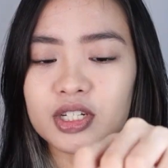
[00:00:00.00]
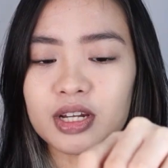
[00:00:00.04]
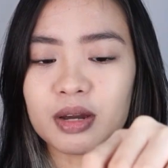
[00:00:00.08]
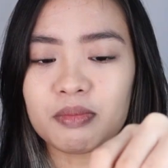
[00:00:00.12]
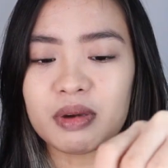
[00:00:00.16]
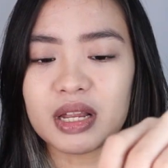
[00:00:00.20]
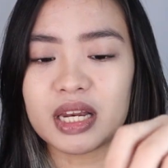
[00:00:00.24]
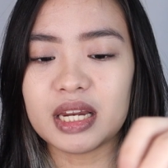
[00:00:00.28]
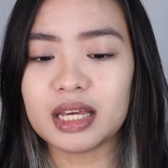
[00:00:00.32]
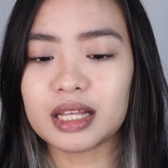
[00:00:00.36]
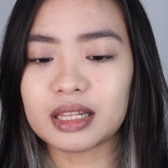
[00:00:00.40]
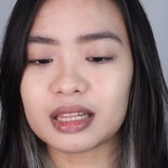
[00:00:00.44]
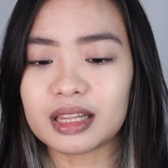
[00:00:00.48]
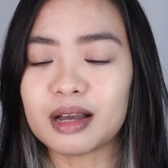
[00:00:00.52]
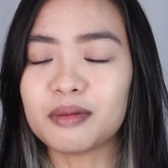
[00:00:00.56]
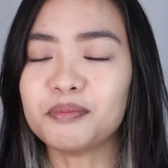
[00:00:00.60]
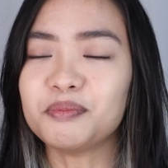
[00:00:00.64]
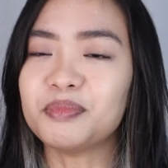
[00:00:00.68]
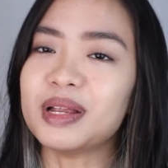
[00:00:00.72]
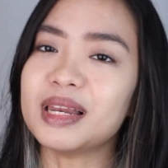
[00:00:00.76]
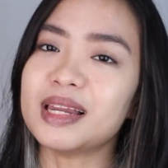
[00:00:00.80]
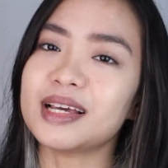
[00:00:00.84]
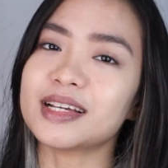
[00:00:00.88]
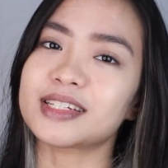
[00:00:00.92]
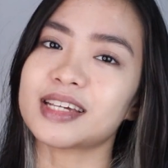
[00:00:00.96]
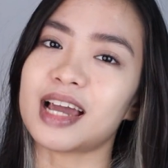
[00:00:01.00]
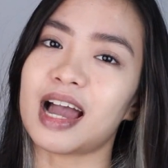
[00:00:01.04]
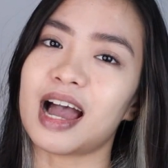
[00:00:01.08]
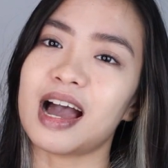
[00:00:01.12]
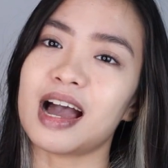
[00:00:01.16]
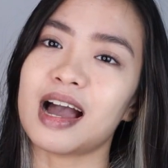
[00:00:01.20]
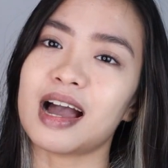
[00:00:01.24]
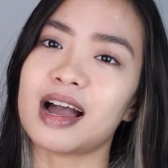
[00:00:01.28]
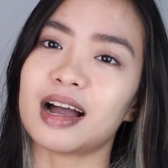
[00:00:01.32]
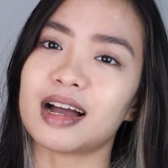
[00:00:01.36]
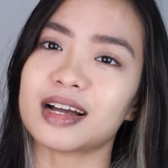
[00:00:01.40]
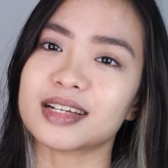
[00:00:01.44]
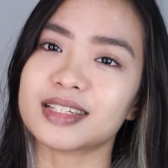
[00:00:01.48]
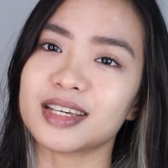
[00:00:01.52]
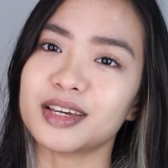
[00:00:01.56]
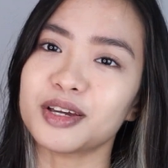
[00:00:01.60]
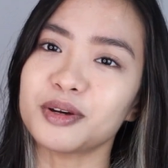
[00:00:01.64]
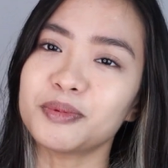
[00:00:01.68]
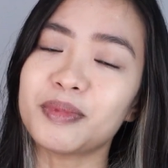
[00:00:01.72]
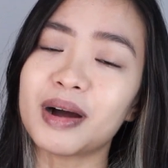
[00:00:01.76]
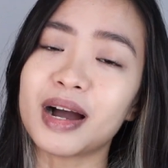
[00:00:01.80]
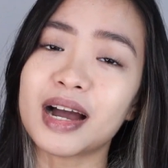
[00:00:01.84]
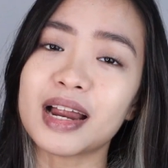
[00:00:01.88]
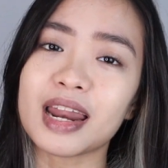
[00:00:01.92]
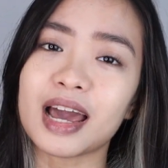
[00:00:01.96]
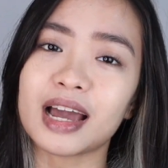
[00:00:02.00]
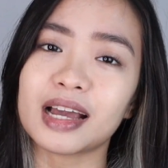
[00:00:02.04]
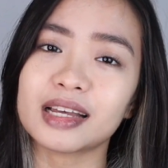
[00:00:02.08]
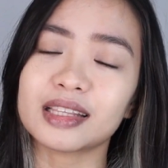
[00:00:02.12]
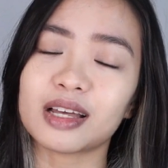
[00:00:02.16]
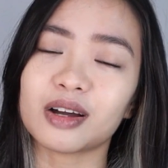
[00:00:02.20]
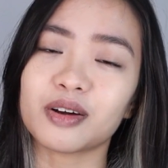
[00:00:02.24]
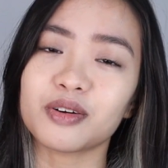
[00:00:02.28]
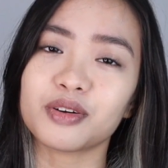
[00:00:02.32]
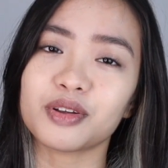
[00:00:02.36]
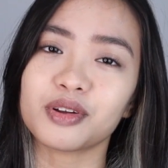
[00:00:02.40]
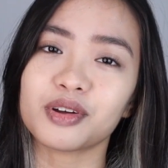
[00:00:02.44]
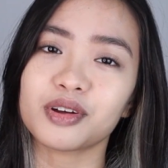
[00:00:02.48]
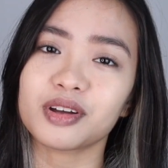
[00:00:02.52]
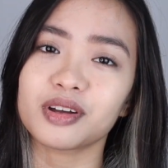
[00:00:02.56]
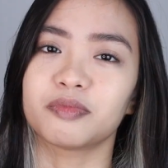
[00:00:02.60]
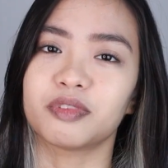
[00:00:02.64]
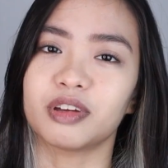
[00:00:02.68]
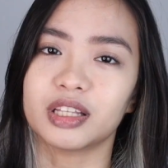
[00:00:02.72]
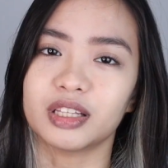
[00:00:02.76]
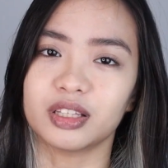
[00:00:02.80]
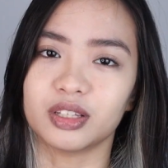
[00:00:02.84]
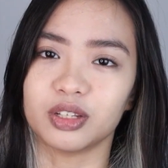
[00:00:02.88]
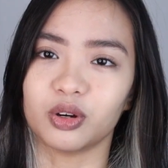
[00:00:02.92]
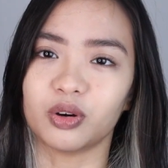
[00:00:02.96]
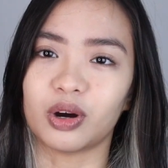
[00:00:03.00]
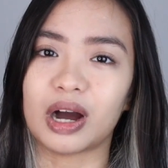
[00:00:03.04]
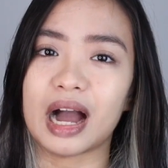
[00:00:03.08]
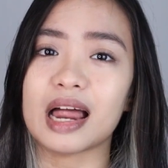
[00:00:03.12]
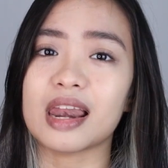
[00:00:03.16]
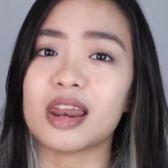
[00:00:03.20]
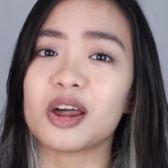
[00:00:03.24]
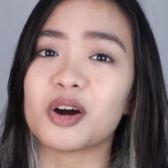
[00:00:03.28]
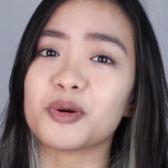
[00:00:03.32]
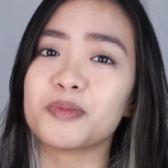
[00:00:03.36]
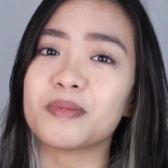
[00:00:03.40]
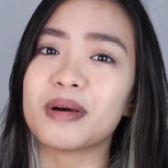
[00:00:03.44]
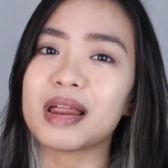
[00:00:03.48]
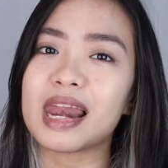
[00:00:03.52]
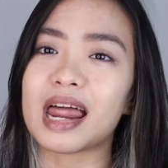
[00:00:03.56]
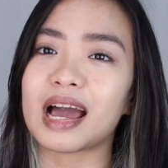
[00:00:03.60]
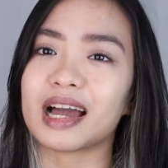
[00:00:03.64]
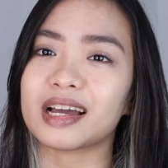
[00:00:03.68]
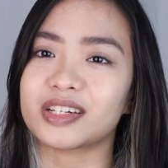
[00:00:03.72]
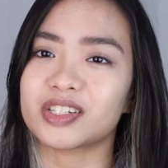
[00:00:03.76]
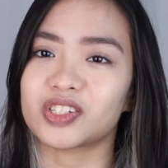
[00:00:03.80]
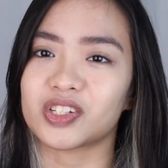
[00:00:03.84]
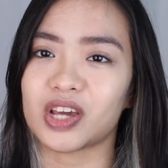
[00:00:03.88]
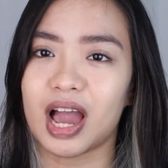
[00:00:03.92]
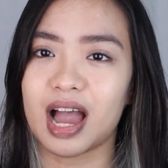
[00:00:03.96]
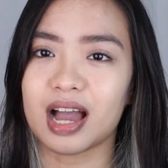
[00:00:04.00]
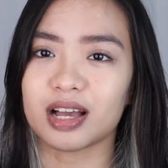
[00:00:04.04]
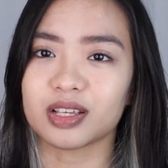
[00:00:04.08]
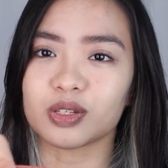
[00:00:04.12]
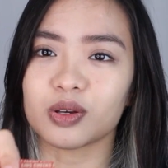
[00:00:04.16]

Siya, maliit lang pala siya. Kasi yung mga nakita ko video, kala ko malaki siya.